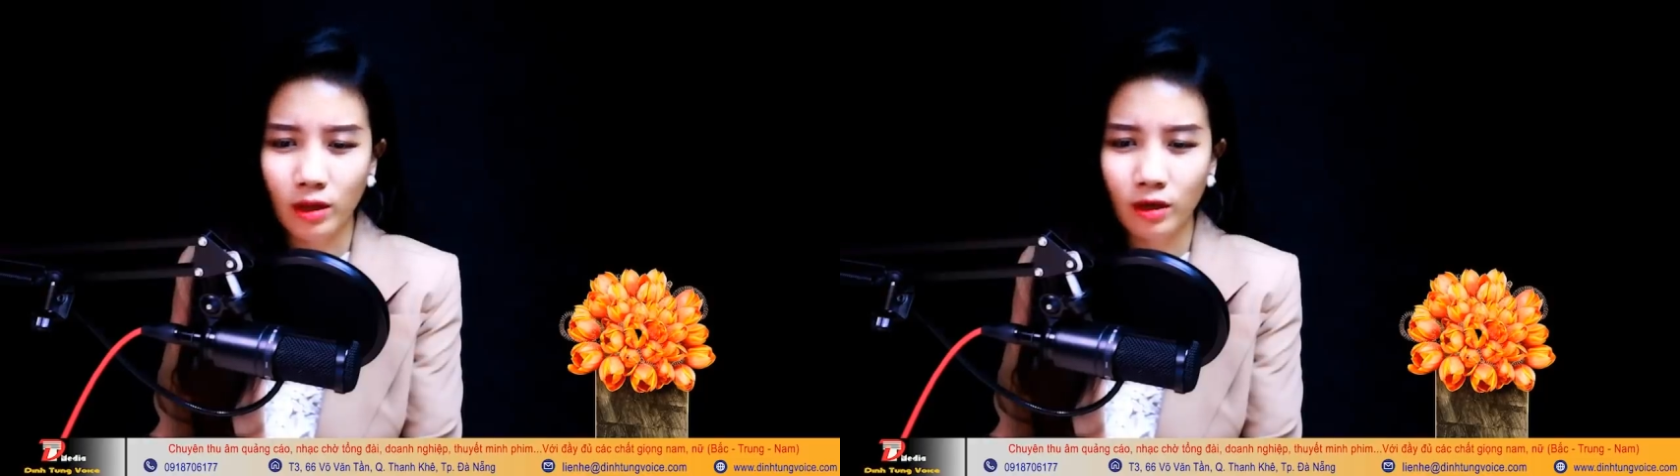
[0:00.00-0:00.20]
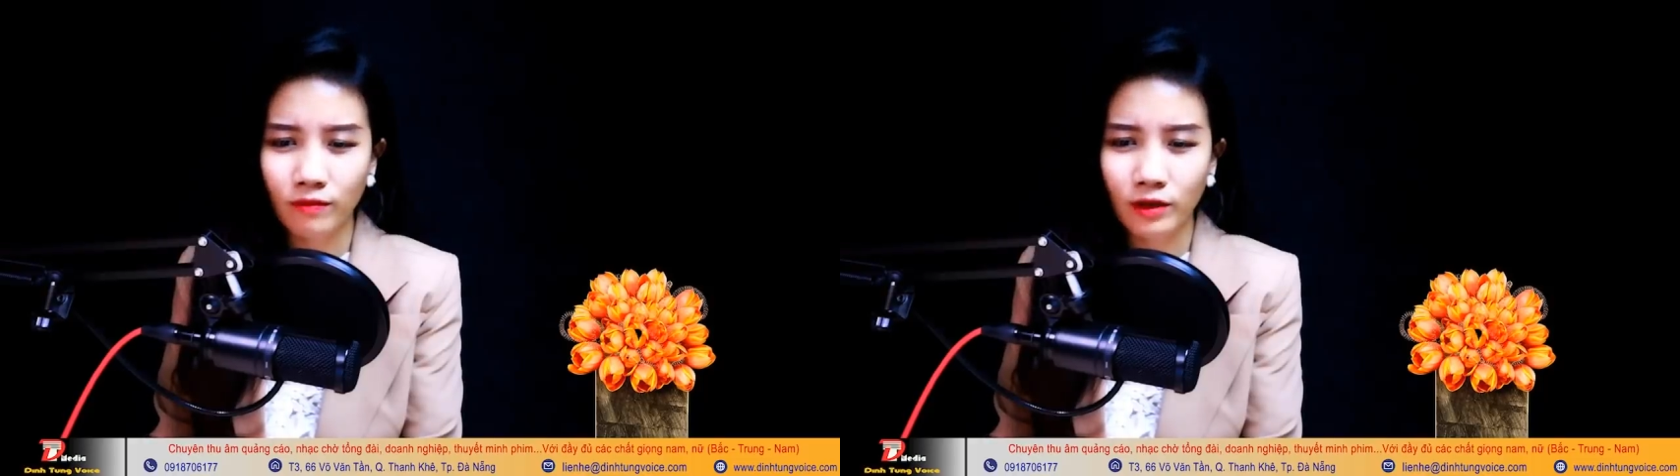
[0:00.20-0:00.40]

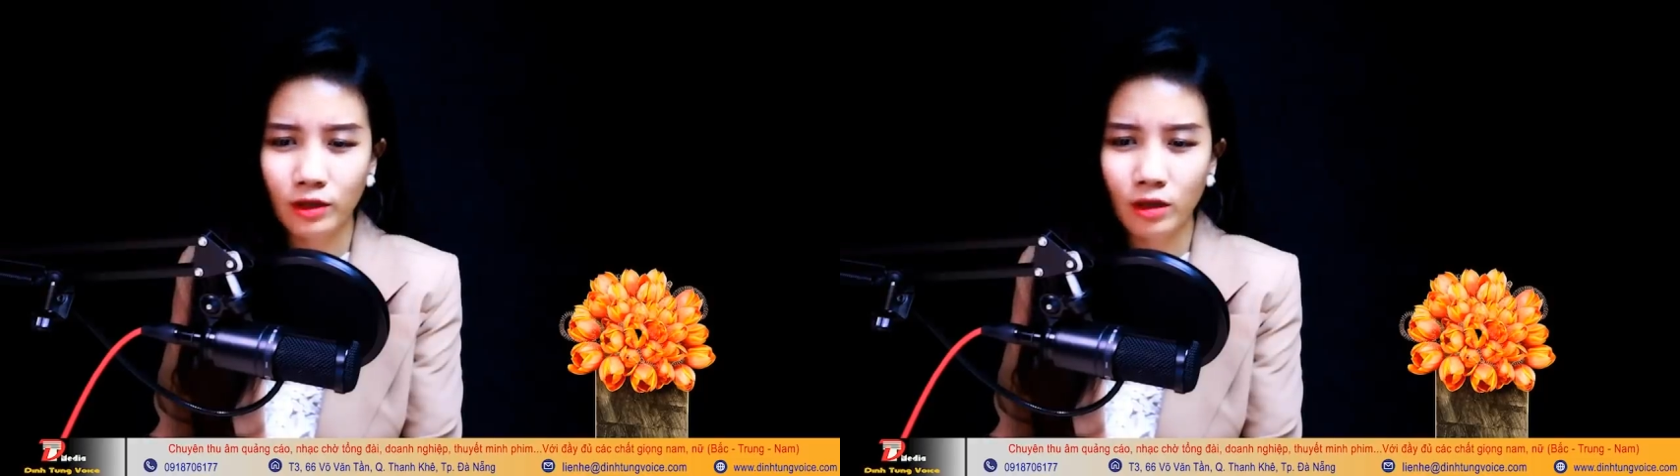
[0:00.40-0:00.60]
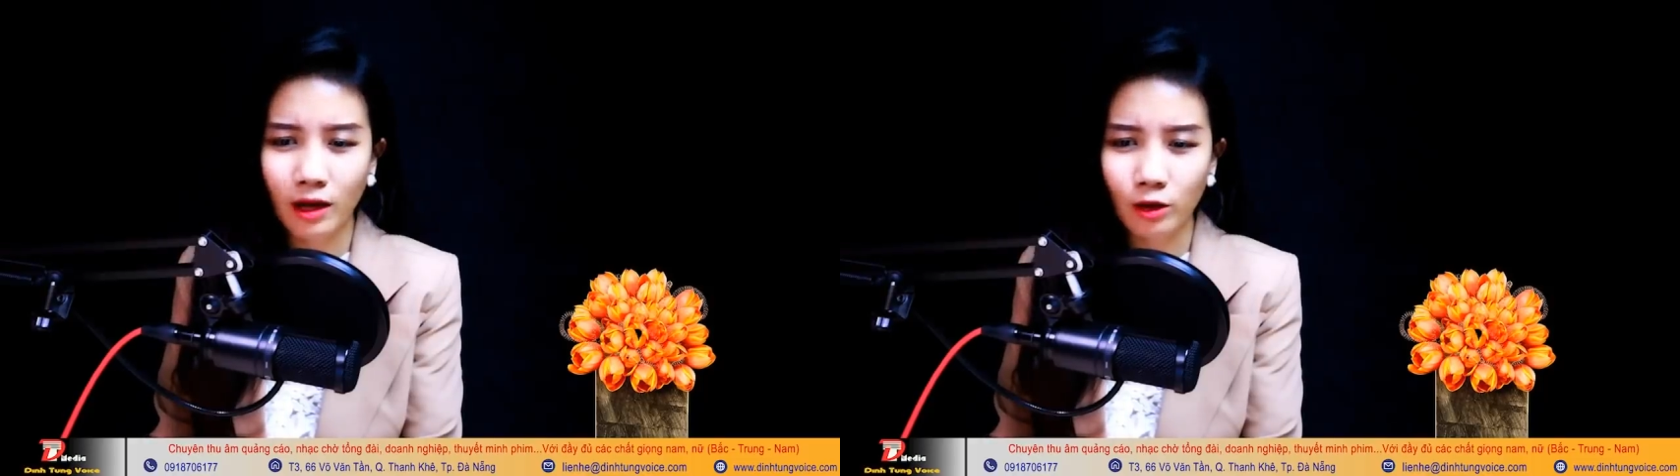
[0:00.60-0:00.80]
thấy phía
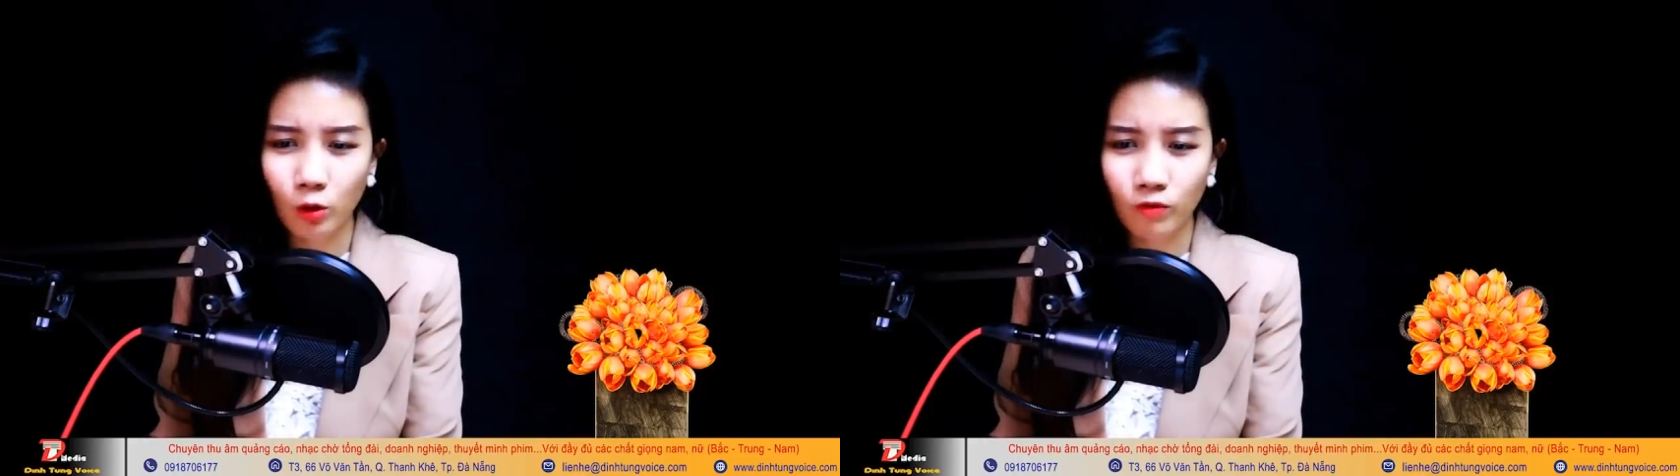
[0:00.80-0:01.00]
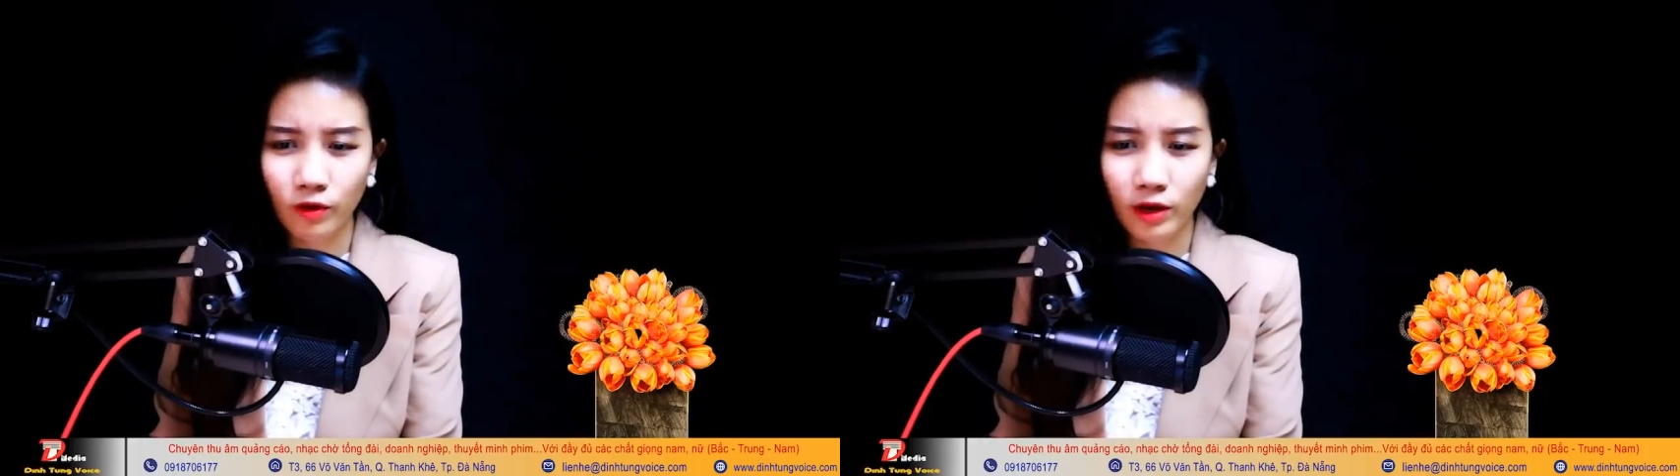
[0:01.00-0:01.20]
trước là
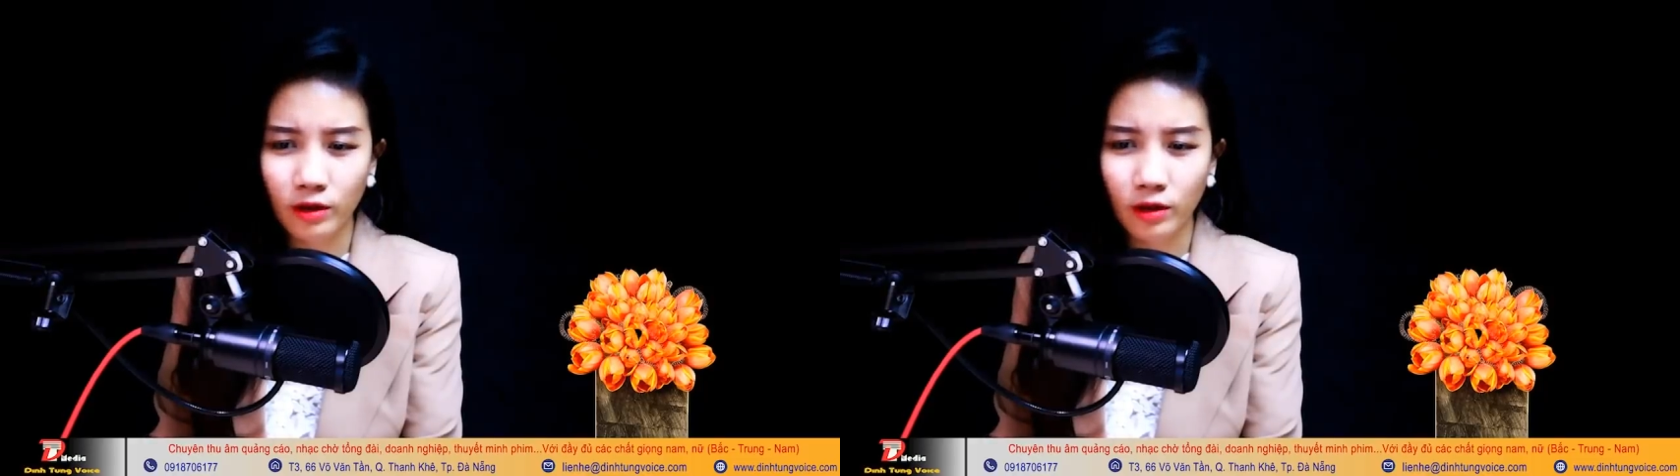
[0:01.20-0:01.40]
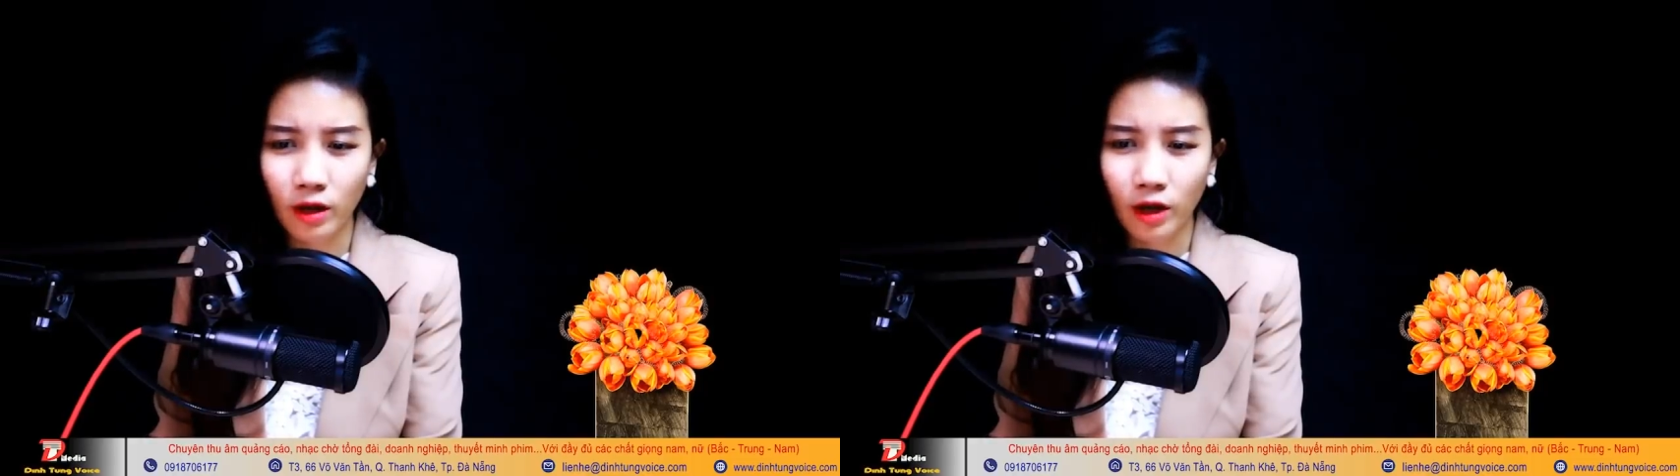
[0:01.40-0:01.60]
công viên.